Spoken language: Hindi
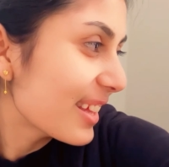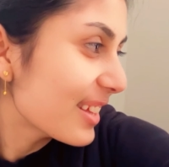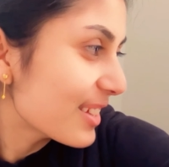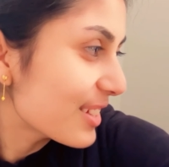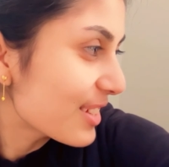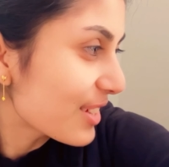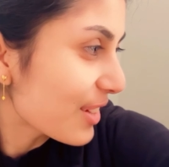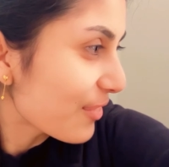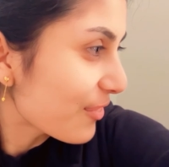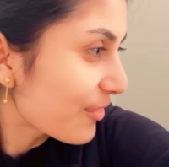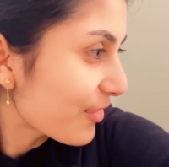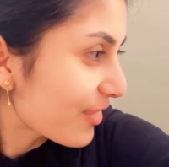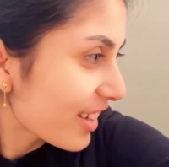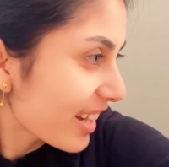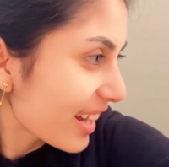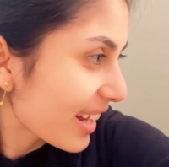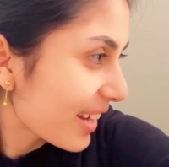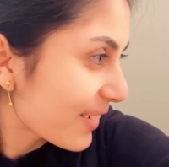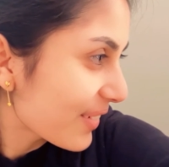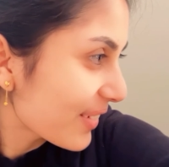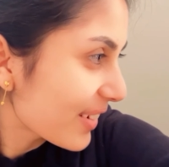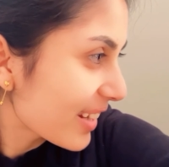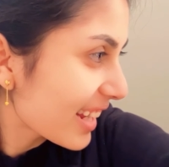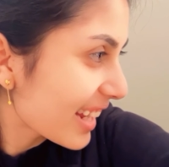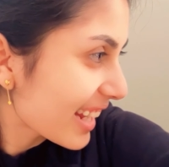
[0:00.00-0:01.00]
जिम
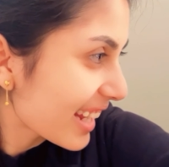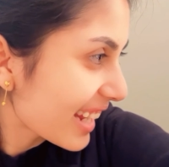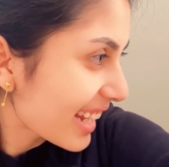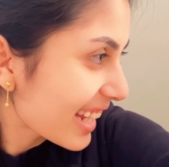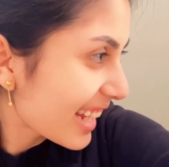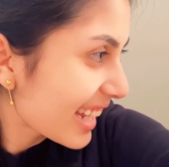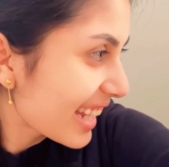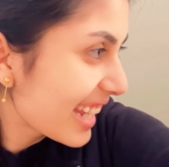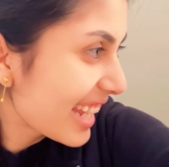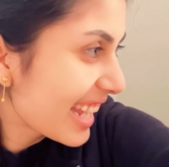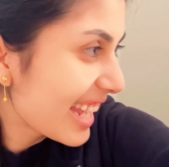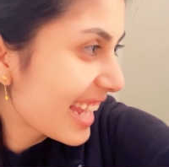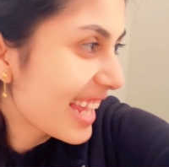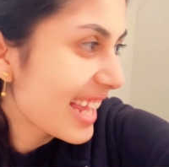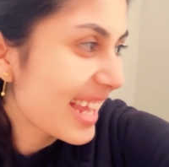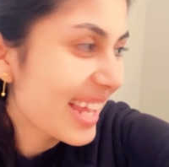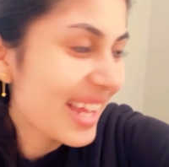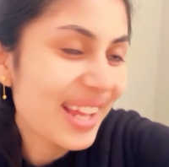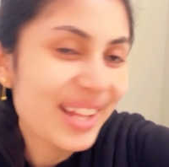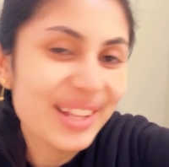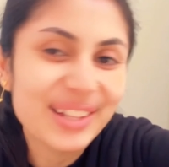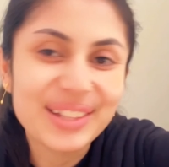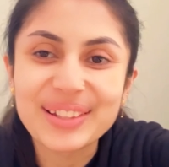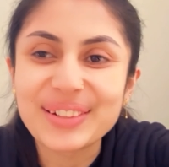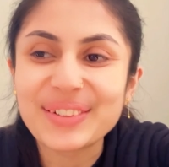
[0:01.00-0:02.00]
फ्रीक खोलेंगे
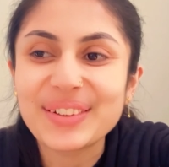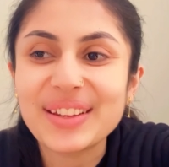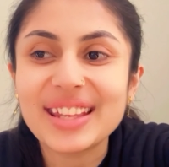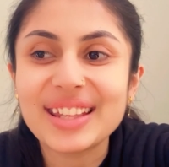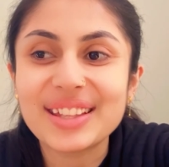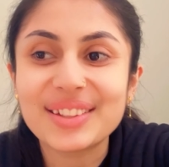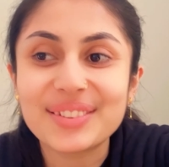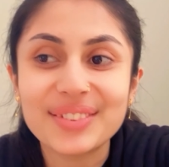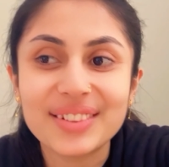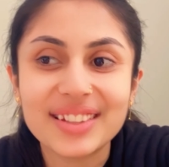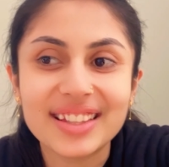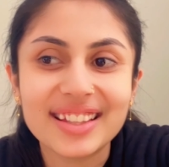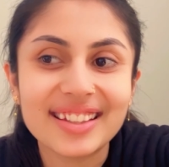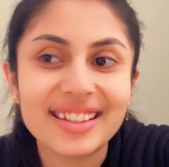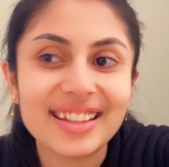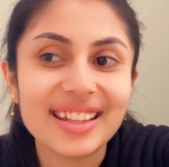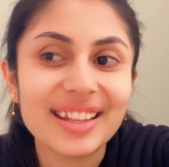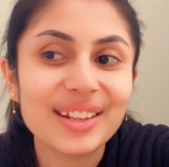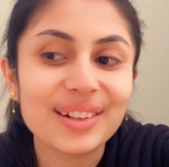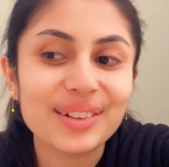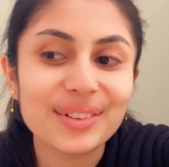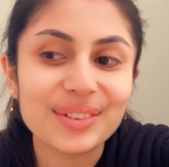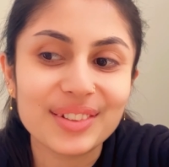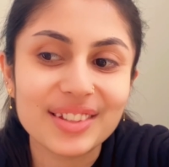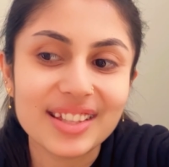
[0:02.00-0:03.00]
तो इस वजह से
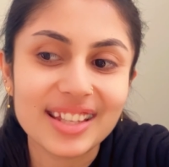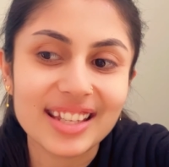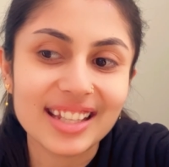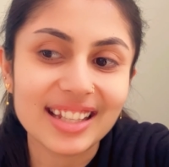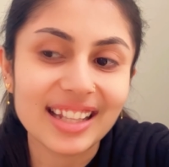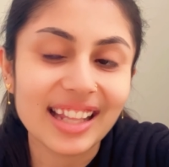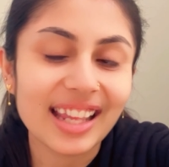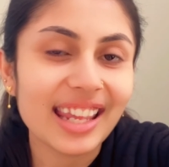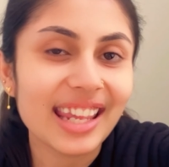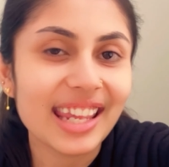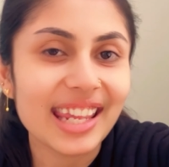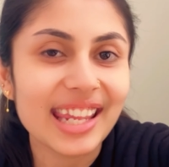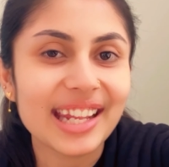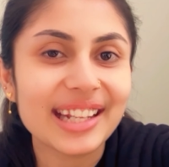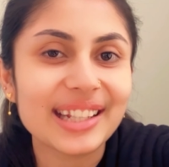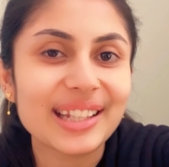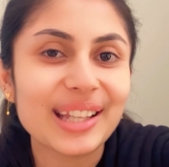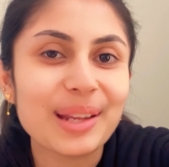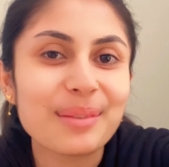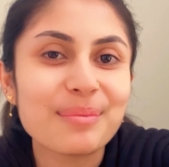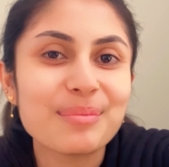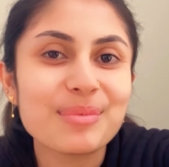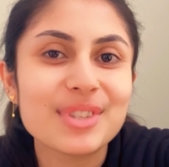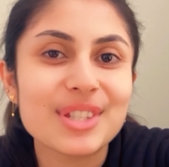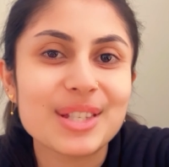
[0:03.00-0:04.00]
इनको चाहिए था एक
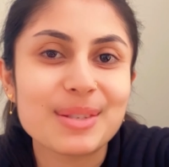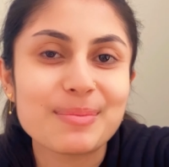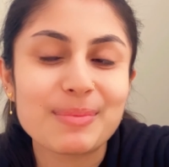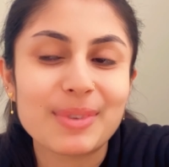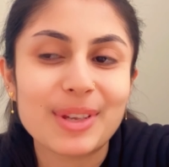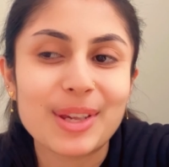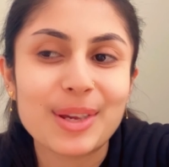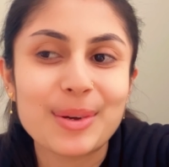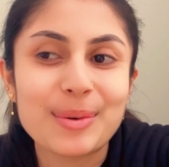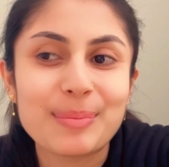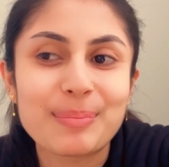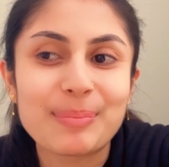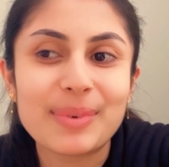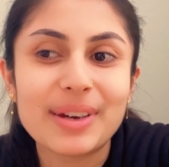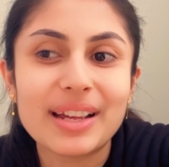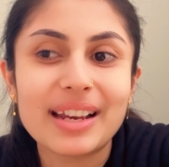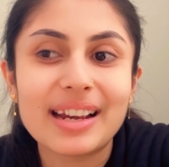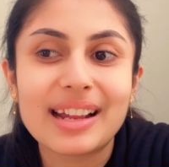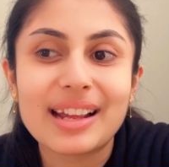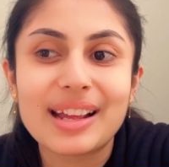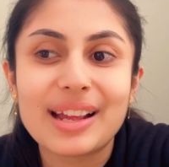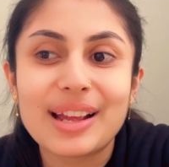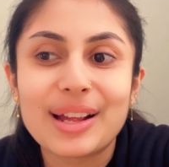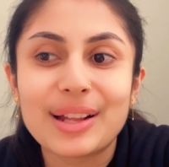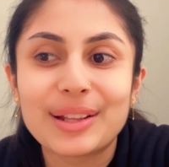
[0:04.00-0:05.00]
थिन जिम के ऊपर
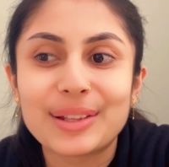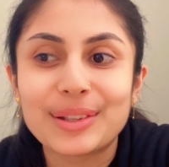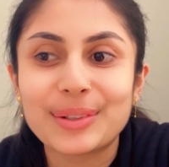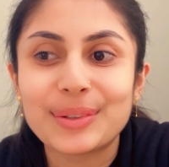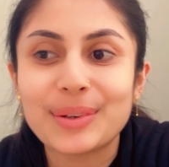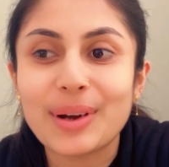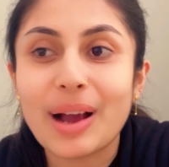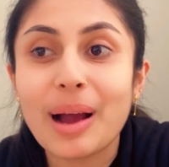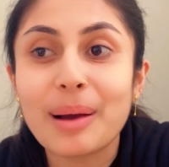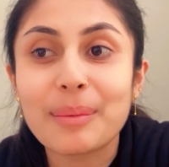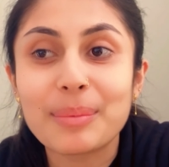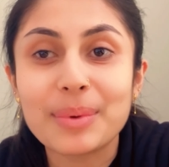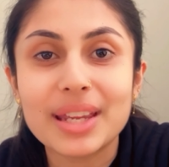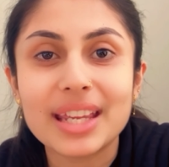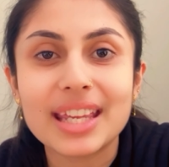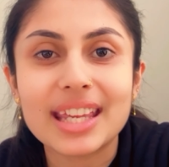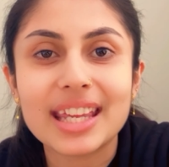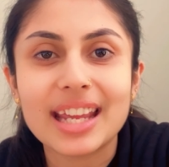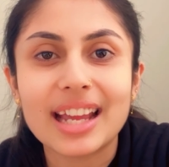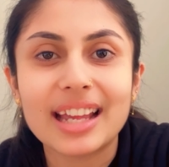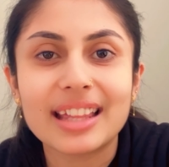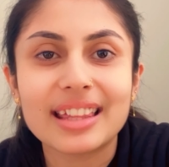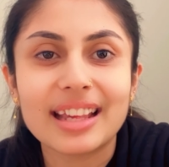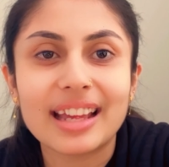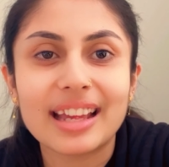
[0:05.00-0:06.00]
तो अभी
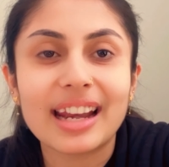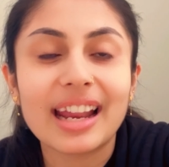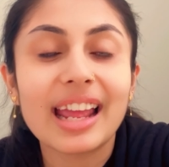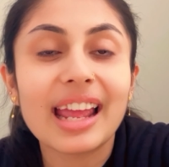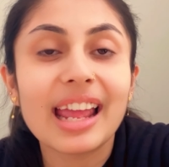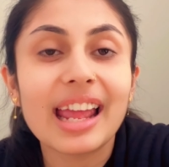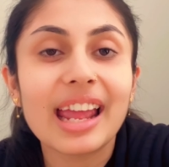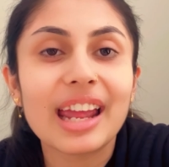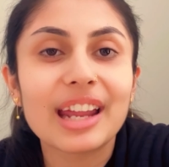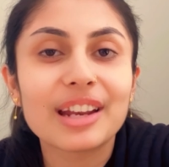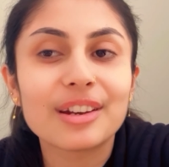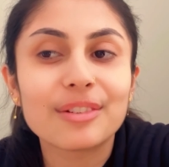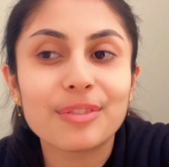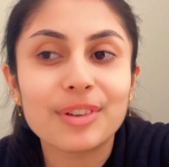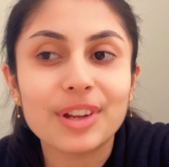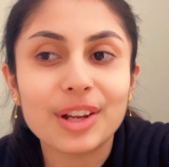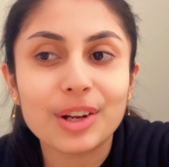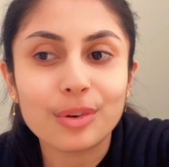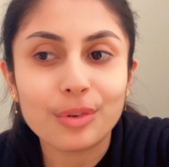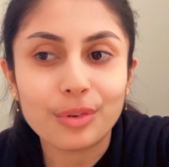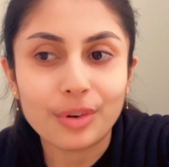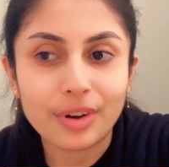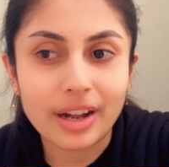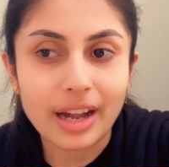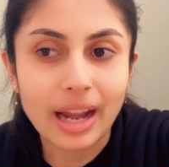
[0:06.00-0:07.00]
किया जा रहा है एडविक
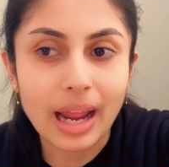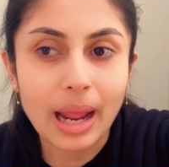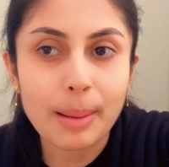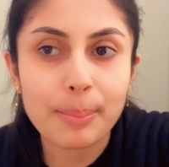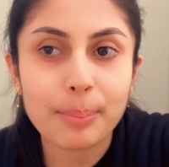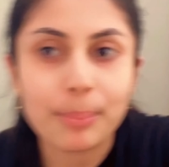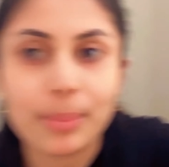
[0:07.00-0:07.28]
को रैप